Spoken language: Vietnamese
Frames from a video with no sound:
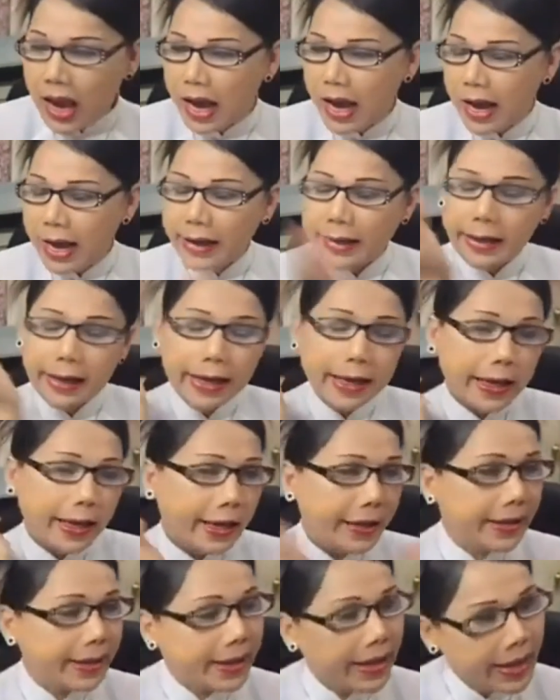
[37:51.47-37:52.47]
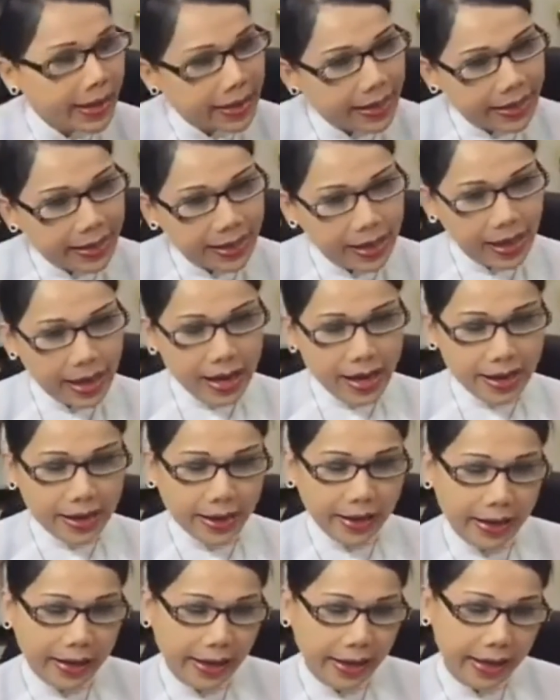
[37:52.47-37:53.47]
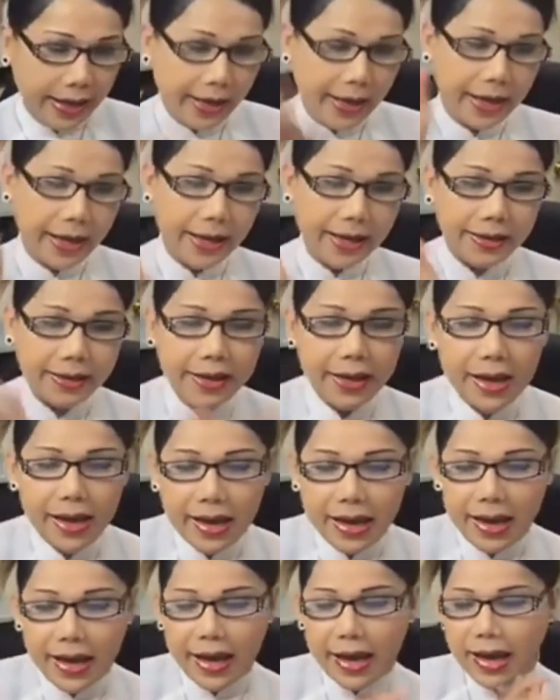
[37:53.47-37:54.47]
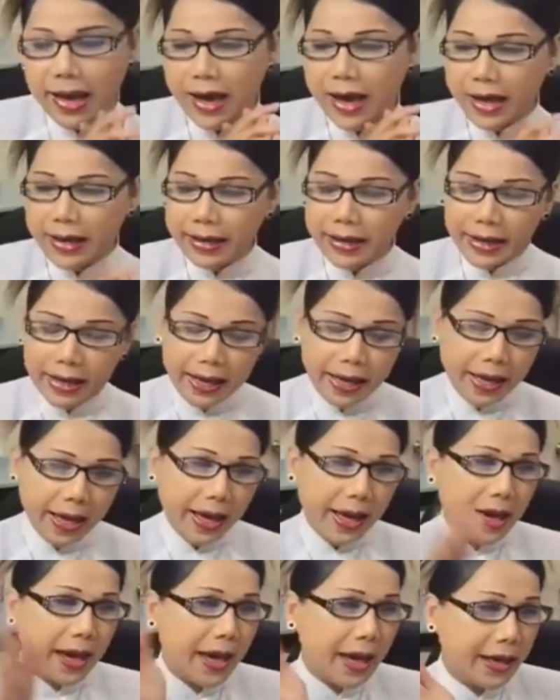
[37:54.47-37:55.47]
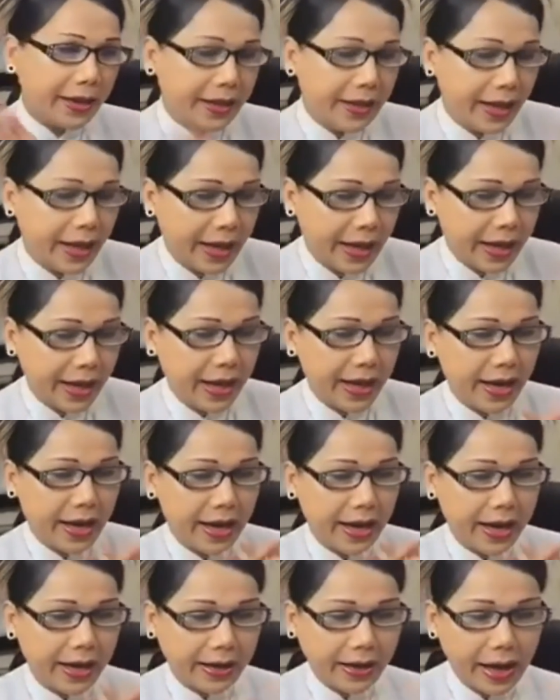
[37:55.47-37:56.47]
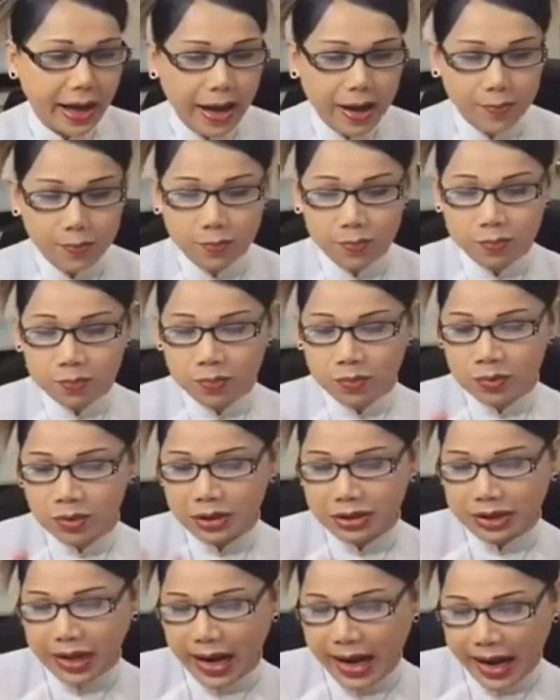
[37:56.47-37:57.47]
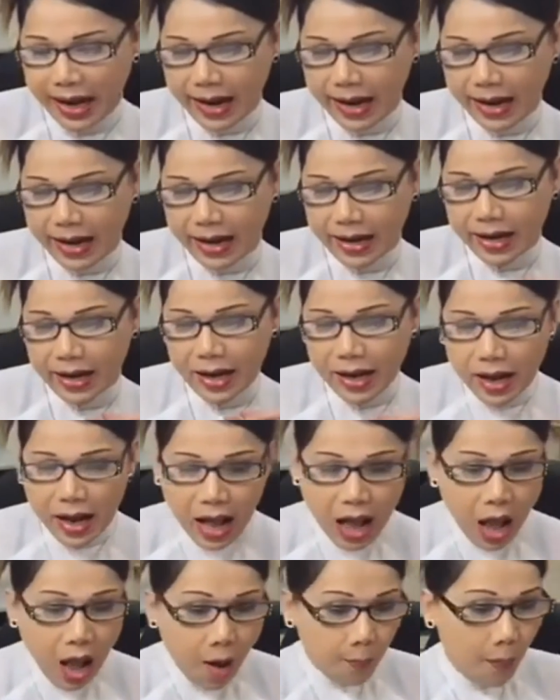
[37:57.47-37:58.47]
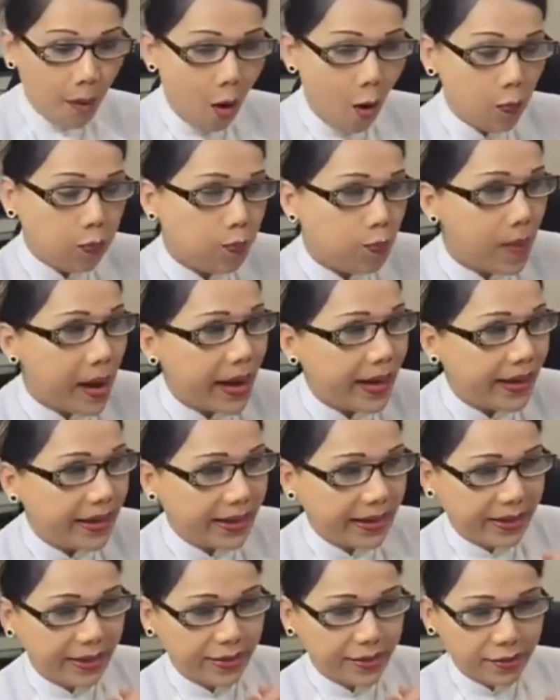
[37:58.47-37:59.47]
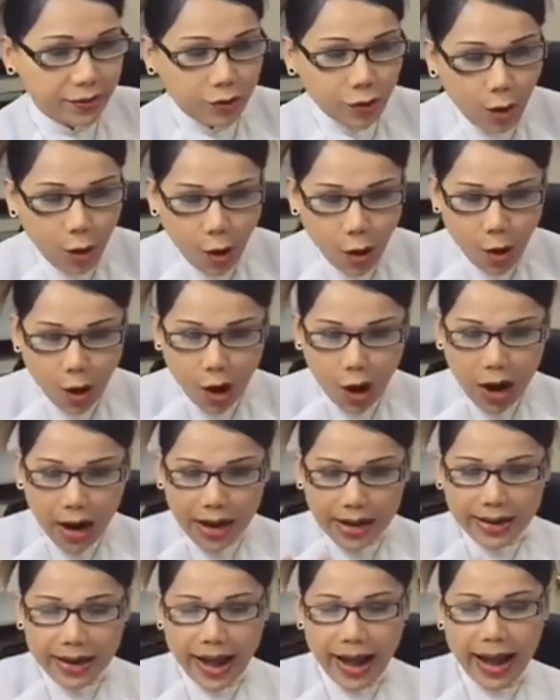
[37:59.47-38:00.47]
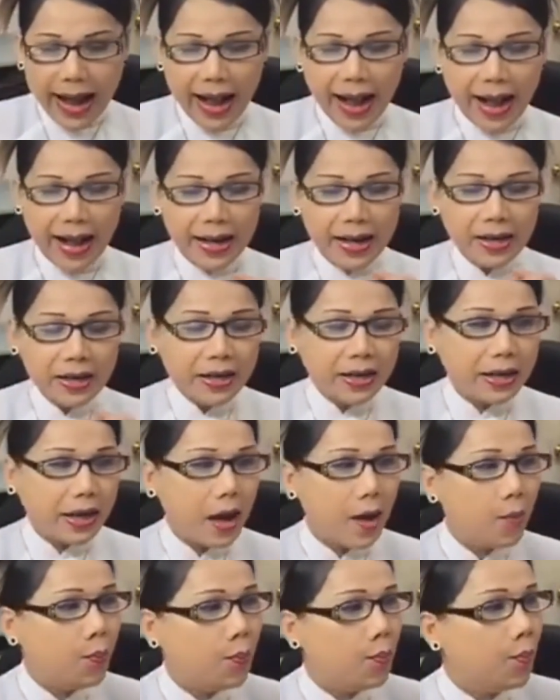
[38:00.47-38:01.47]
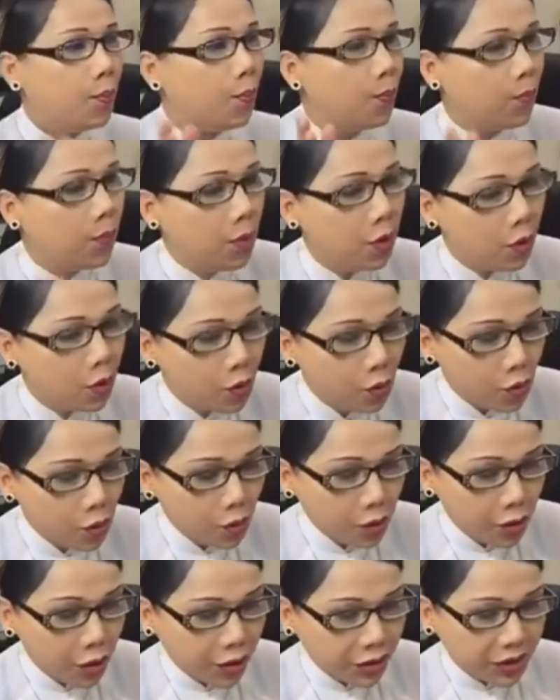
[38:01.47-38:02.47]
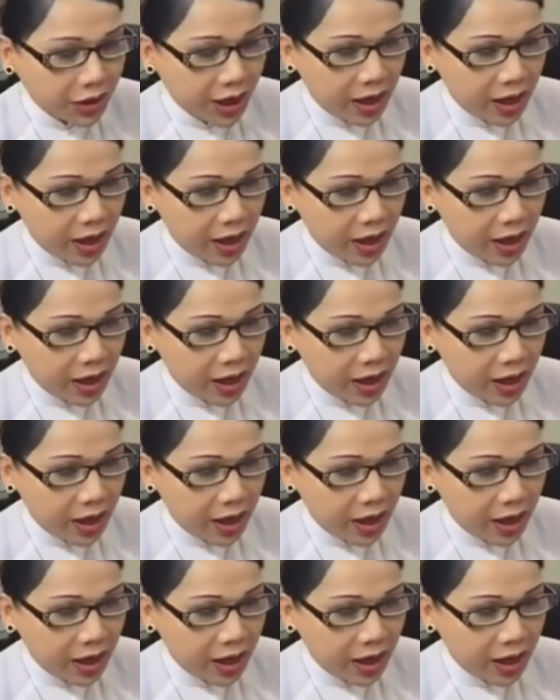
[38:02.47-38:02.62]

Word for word: à, nghe về nghe về nghe về cộng sản một bầy chó đảng trọng lú nó